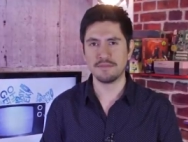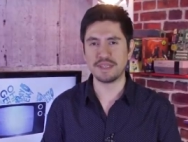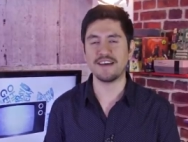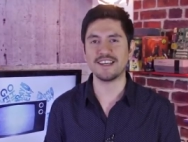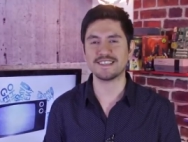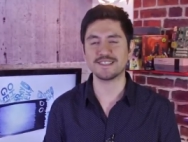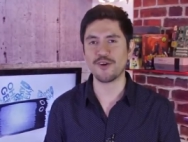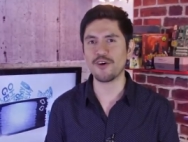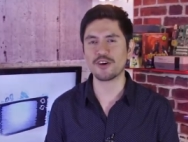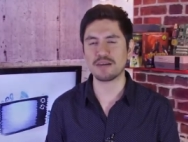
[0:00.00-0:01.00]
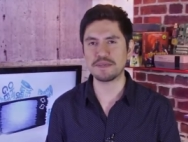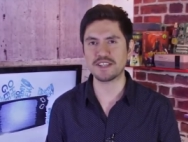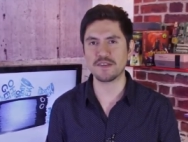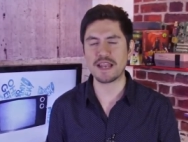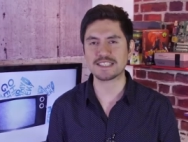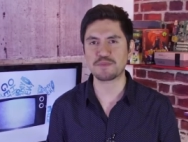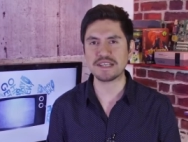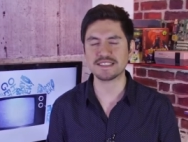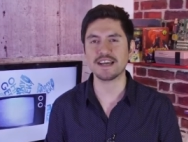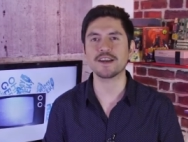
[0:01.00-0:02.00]
Mira este y todos los capítulos del
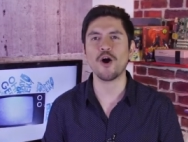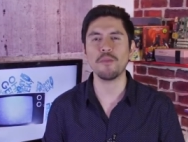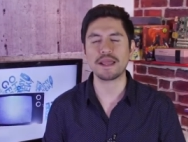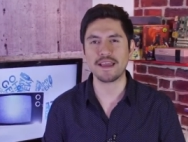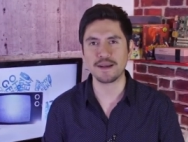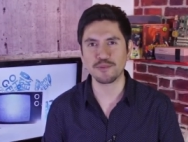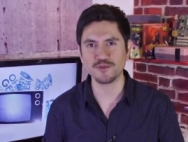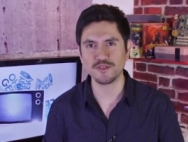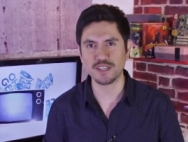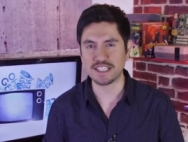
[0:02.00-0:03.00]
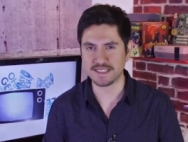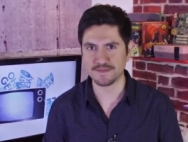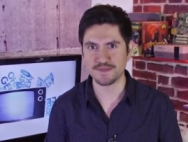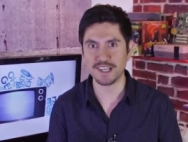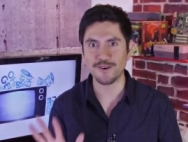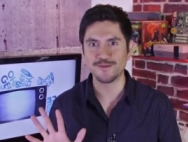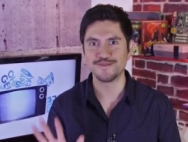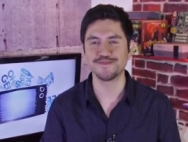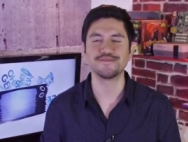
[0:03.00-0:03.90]
Express en omageek.net. Chao.